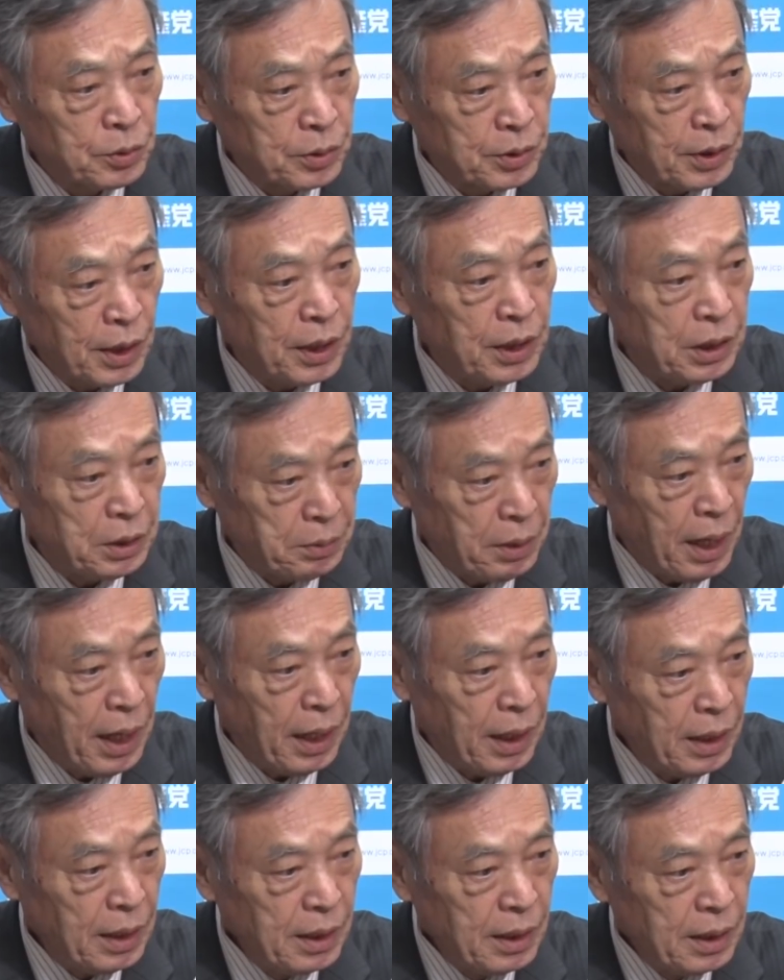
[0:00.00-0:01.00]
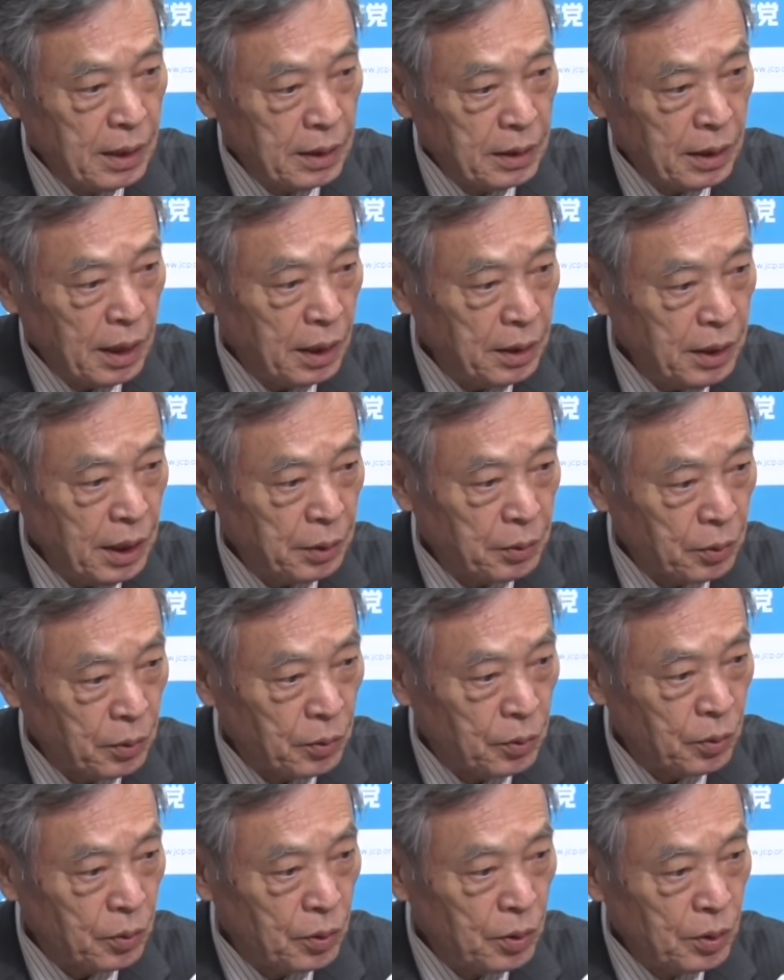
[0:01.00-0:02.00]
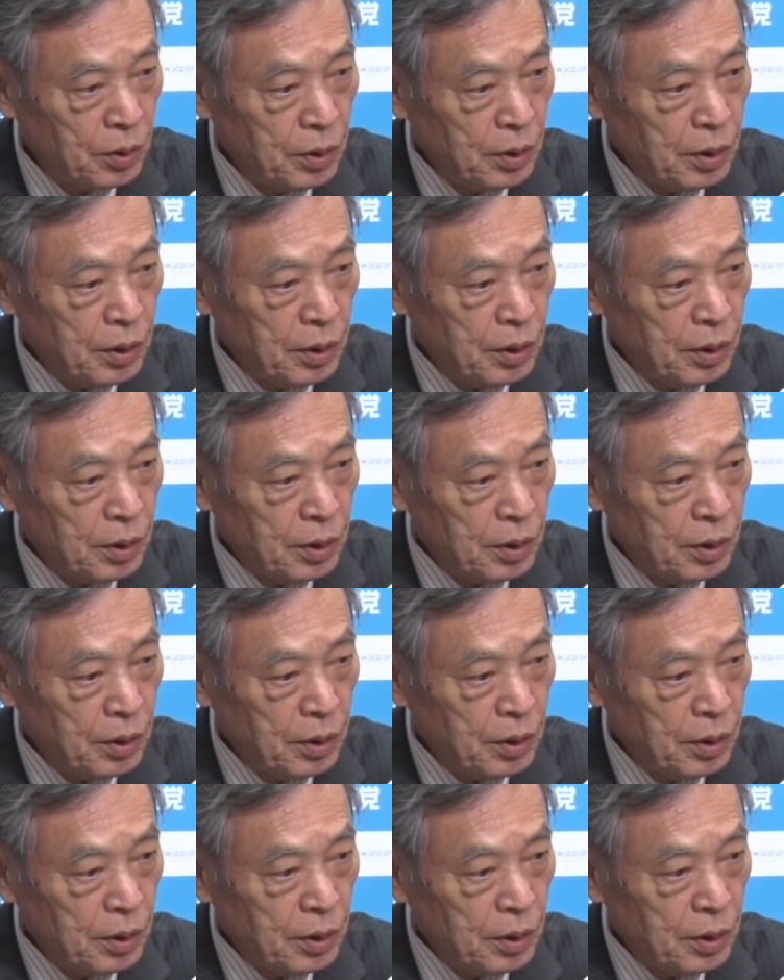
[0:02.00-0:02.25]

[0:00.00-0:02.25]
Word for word: の際には、やはりあの